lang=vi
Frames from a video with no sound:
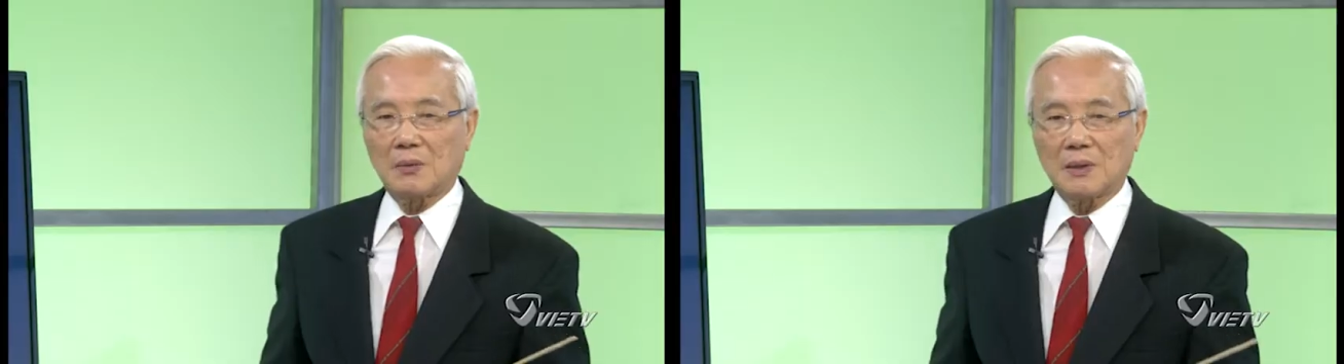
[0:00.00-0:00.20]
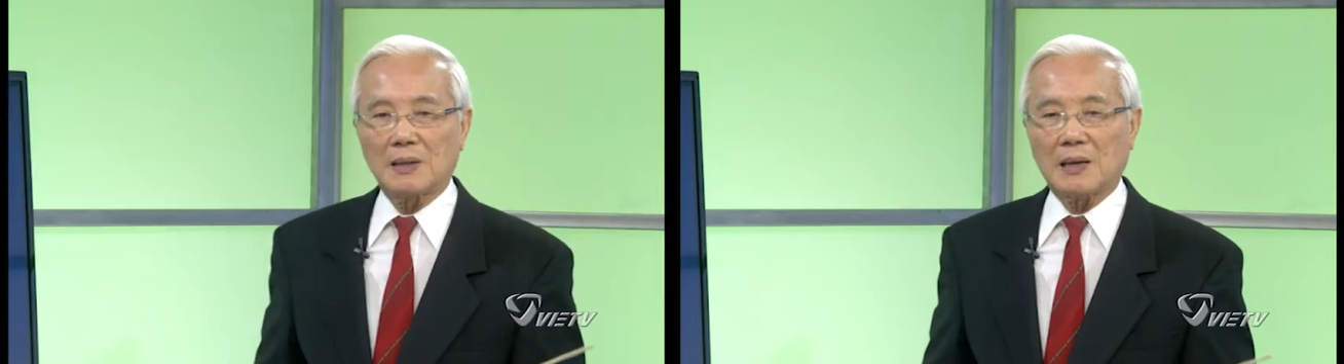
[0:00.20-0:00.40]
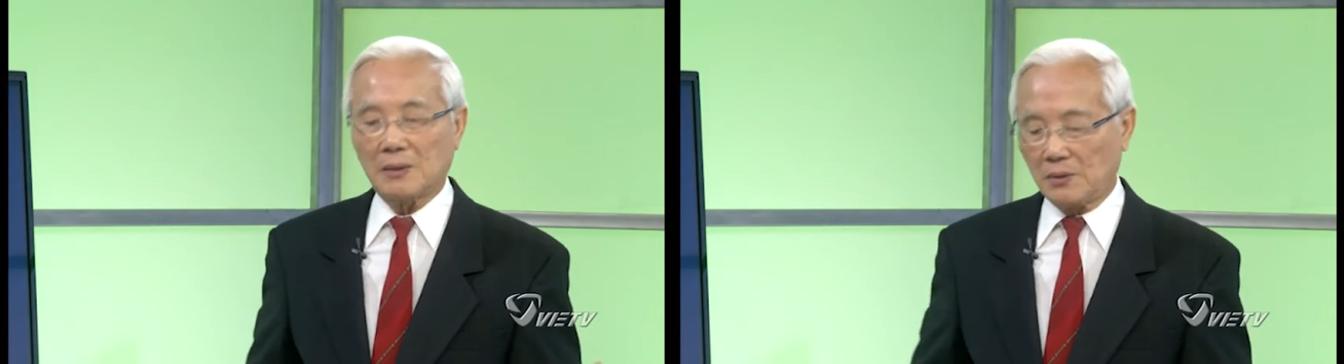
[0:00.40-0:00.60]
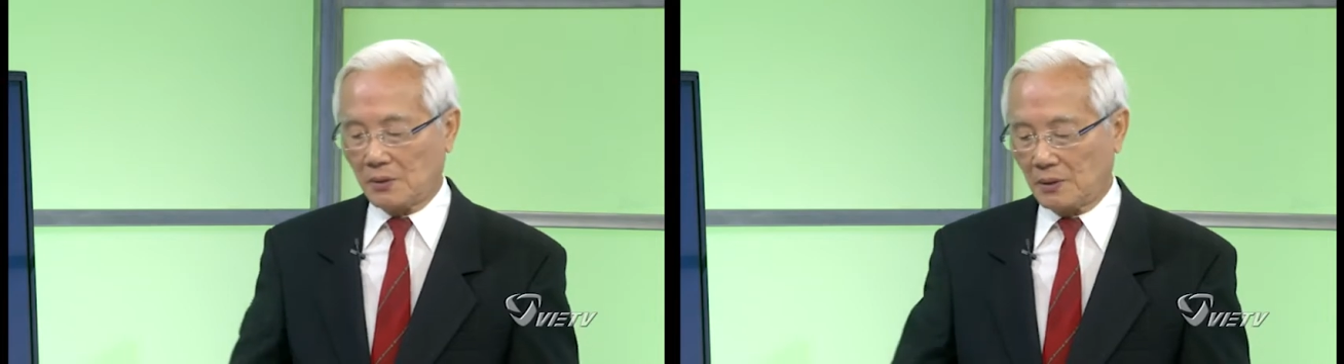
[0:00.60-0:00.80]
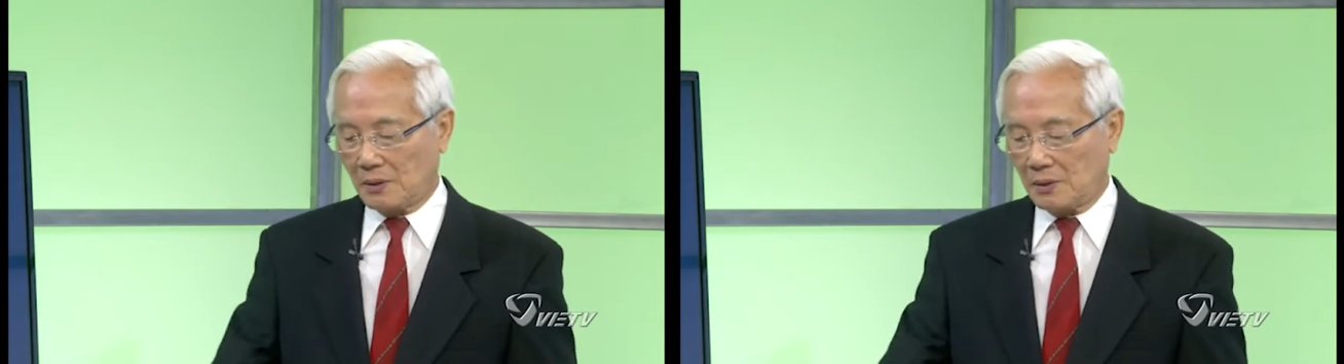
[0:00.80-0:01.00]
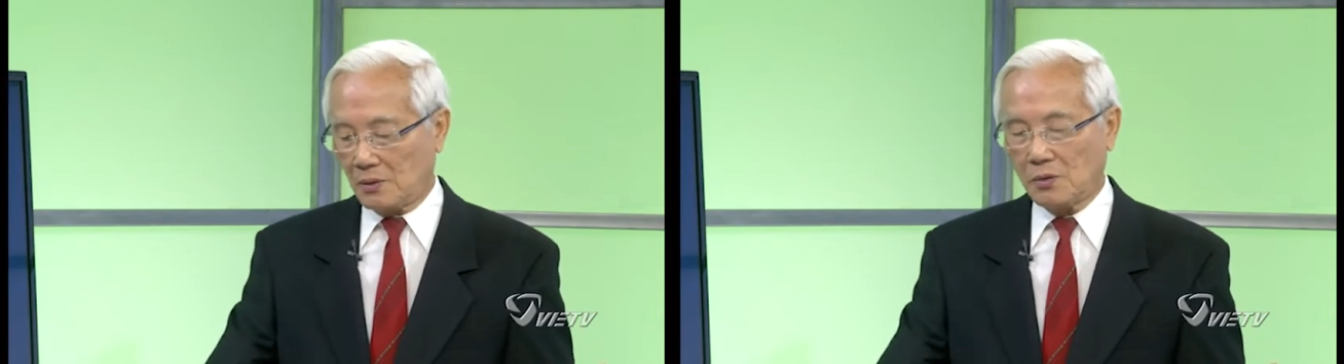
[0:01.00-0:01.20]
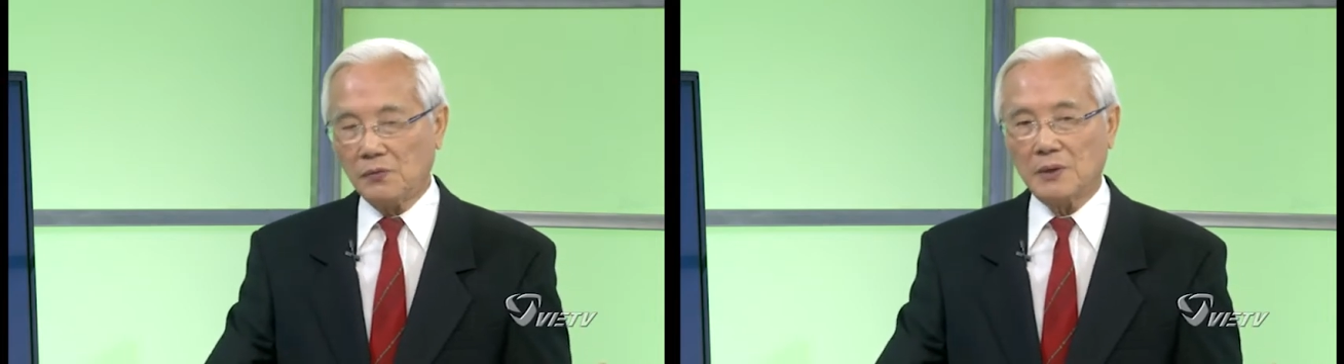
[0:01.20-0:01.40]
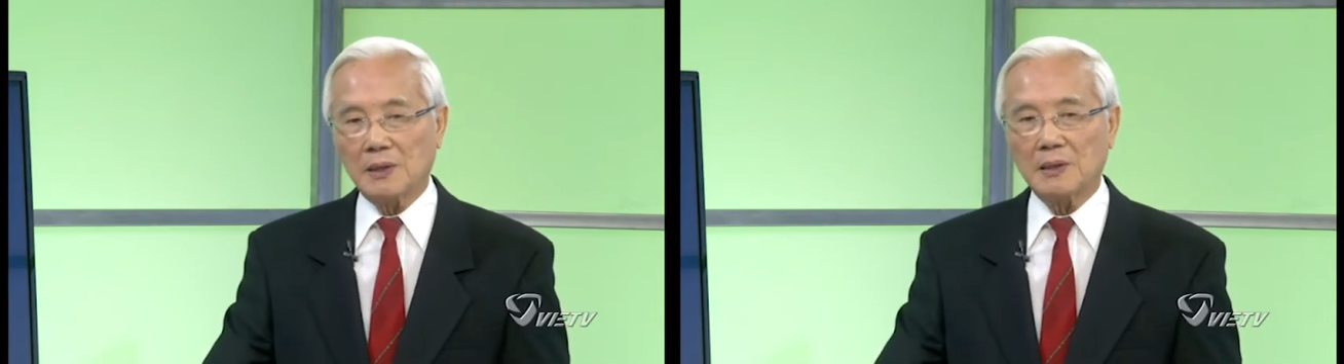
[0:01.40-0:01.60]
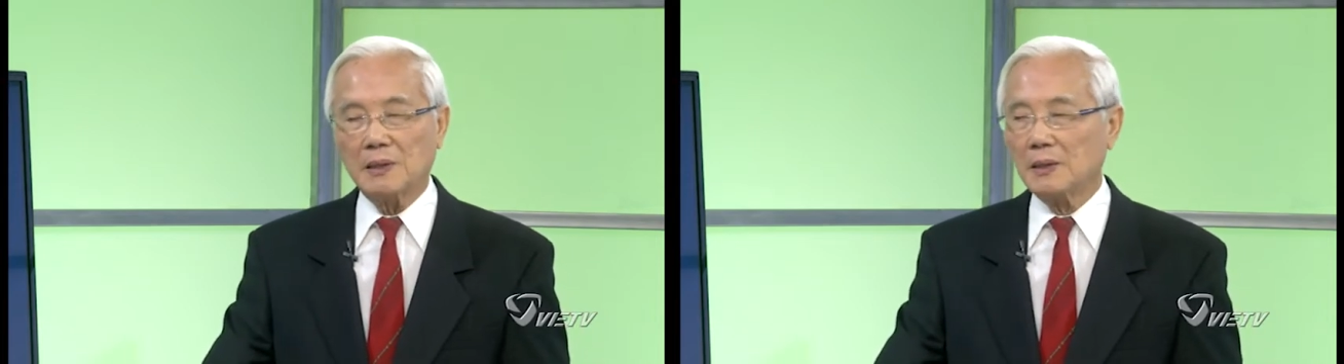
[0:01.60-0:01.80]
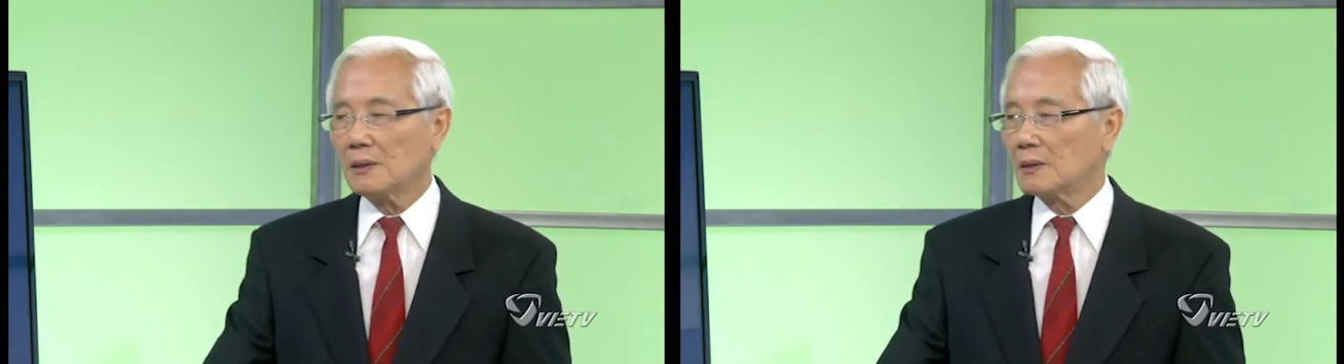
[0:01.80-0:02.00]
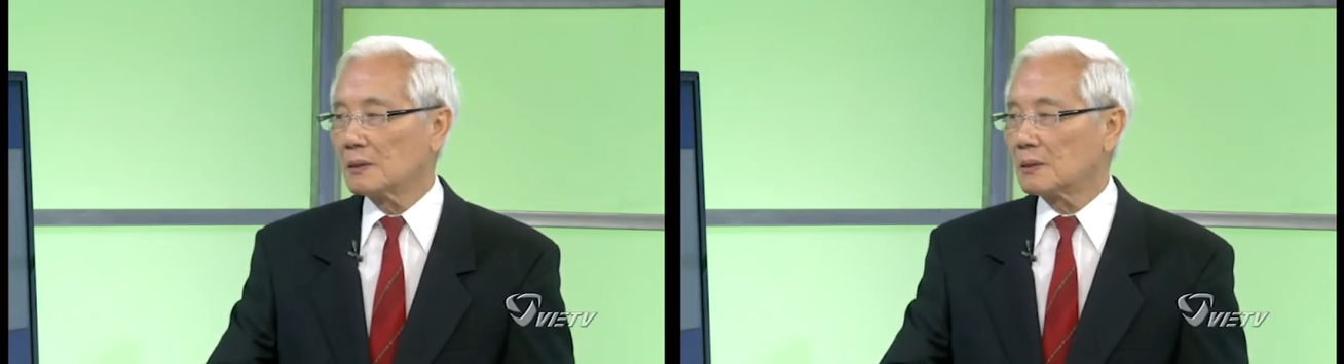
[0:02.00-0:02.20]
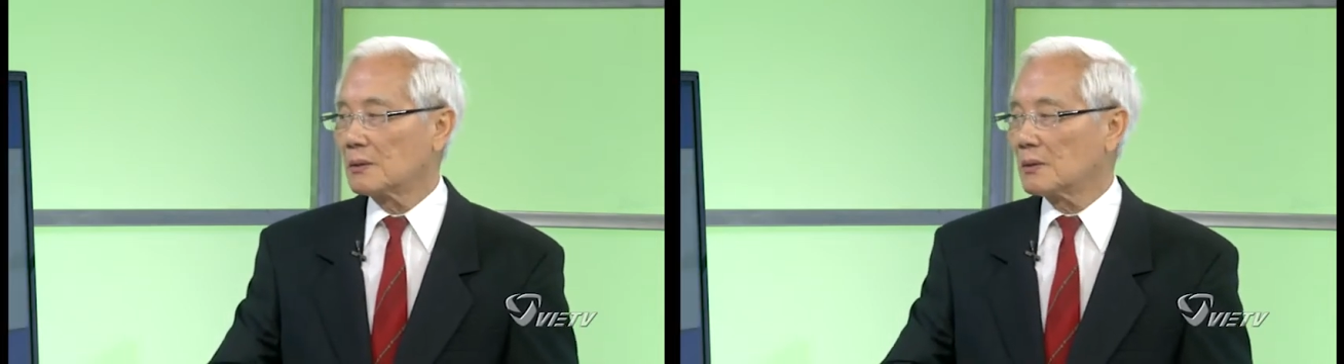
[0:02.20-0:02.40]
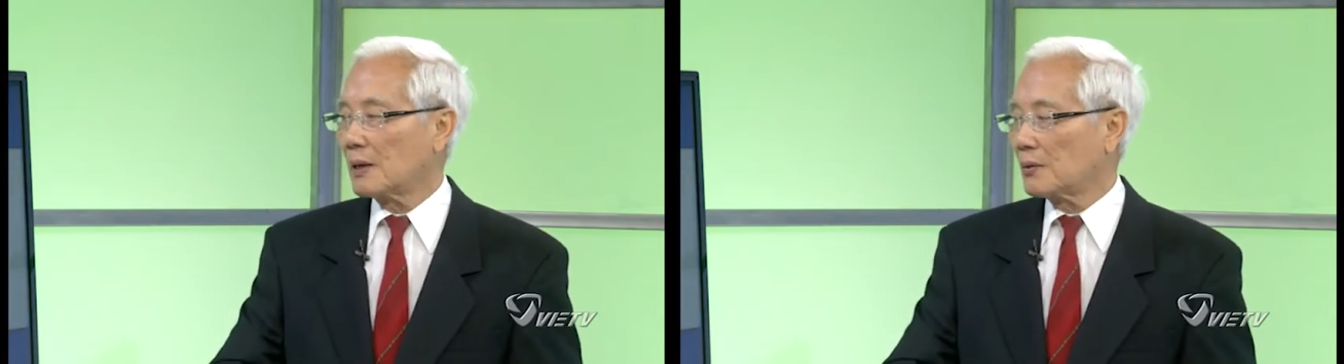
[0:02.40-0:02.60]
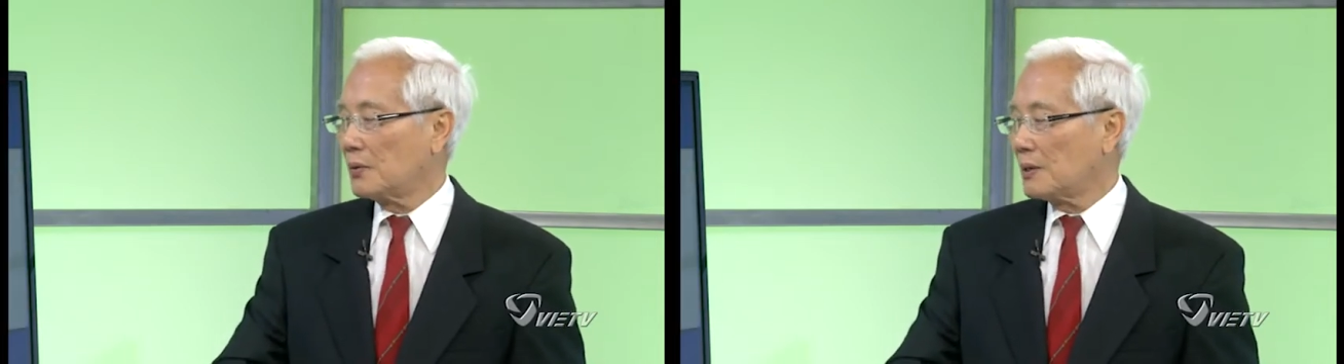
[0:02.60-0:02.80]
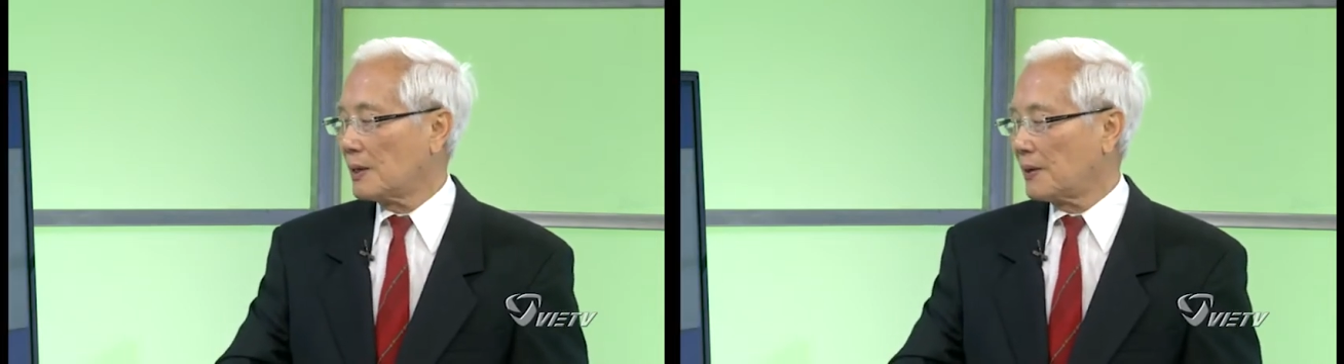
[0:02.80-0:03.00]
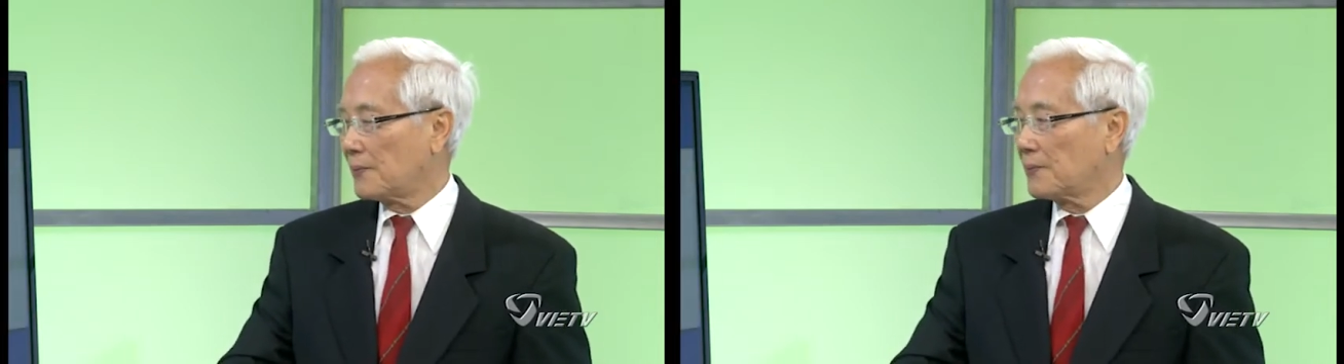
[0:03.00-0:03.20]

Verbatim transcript: khi sanh rồi thì thưa quý vị cái trĩ thường nó giải quyết ngay.